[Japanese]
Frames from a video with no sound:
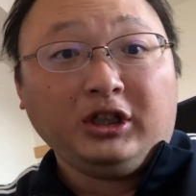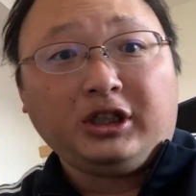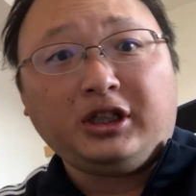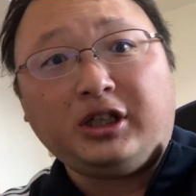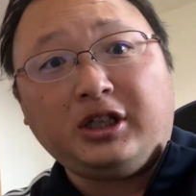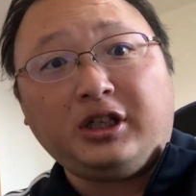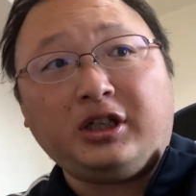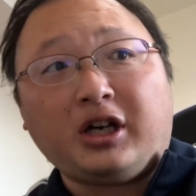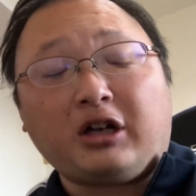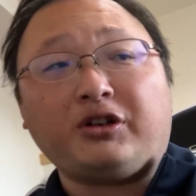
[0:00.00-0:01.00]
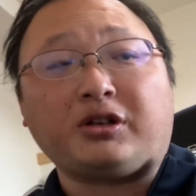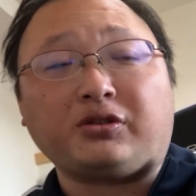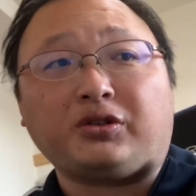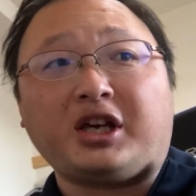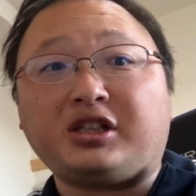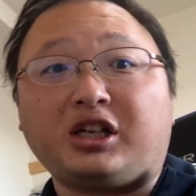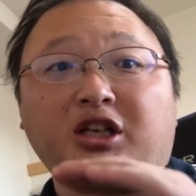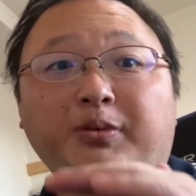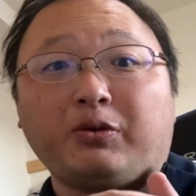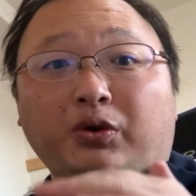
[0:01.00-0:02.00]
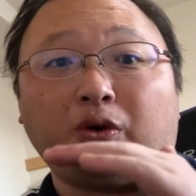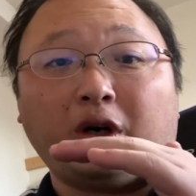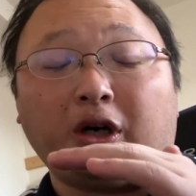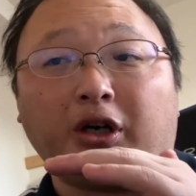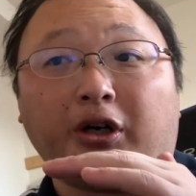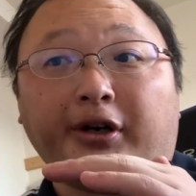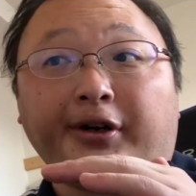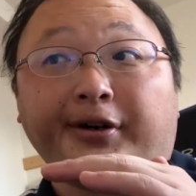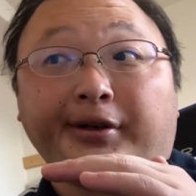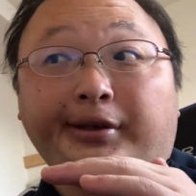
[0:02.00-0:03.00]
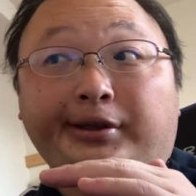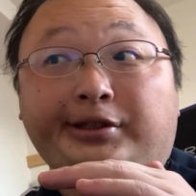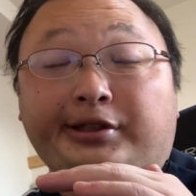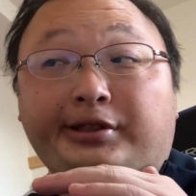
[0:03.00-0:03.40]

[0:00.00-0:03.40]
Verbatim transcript: えー、あるいはその経済基盤を、あ